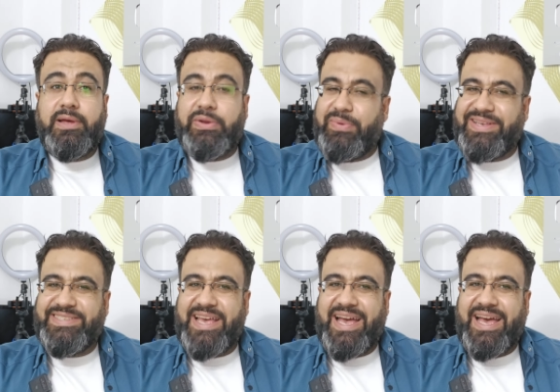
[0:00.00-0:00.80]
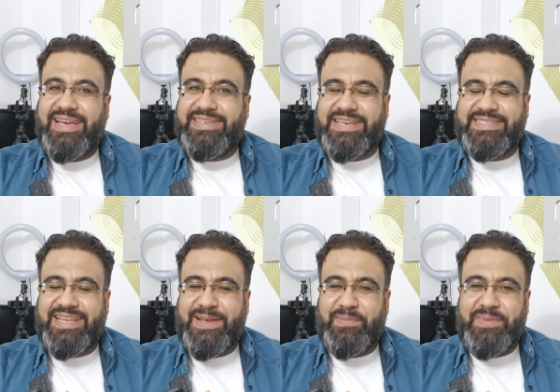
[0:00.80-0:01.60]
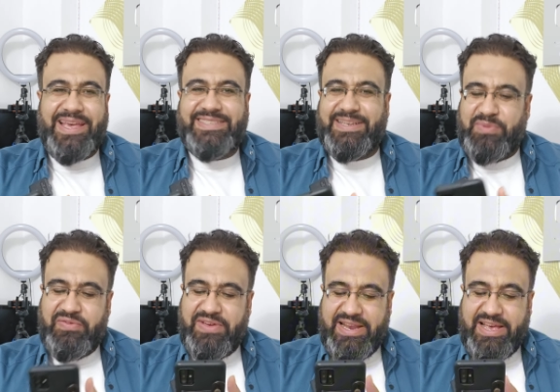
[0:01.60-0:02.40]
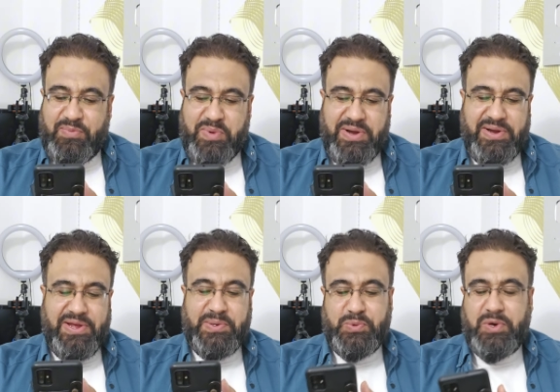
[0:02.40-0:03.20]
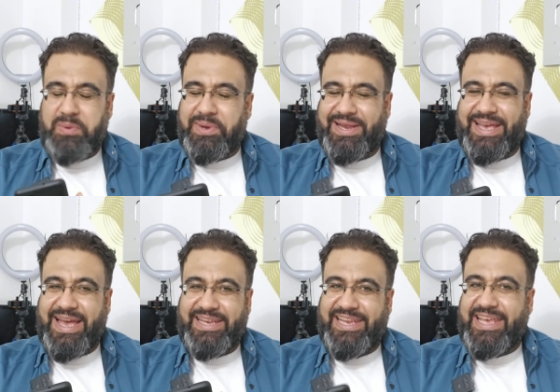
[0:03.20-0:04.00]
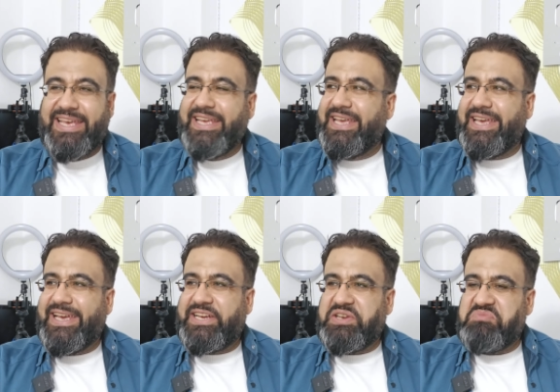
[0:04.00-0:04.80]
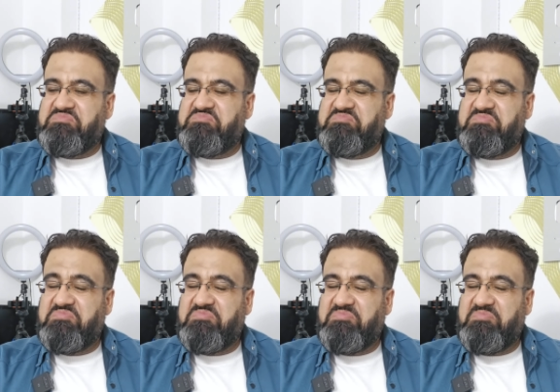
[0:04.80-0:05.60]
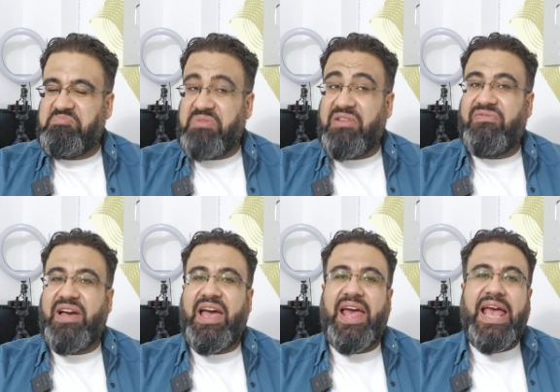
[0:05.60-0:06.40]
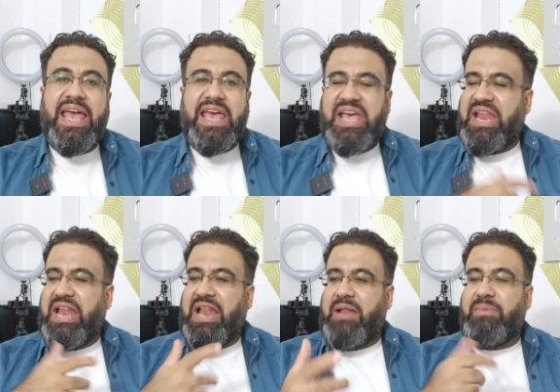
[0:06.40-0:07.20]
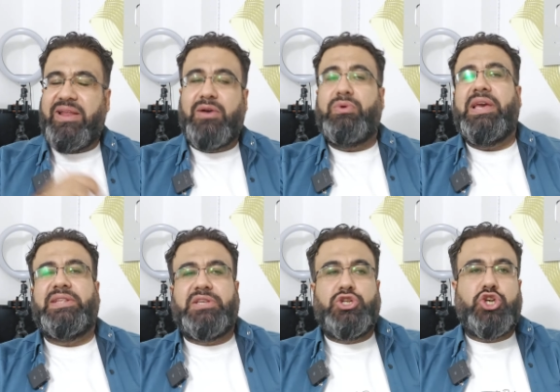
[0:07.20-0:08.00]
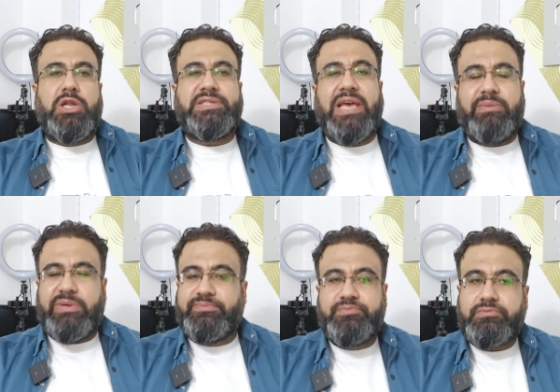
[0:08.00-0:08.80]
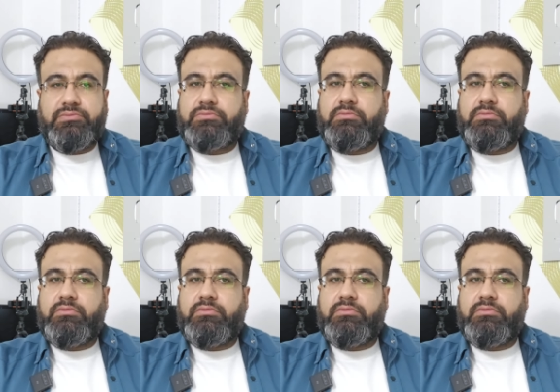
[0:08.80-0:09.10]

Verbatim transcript: ربع ساعة يا سلام يا سلام بالفعل خبر حلو خبر يعني هيك رفع المعنويات إن شاء الله دائما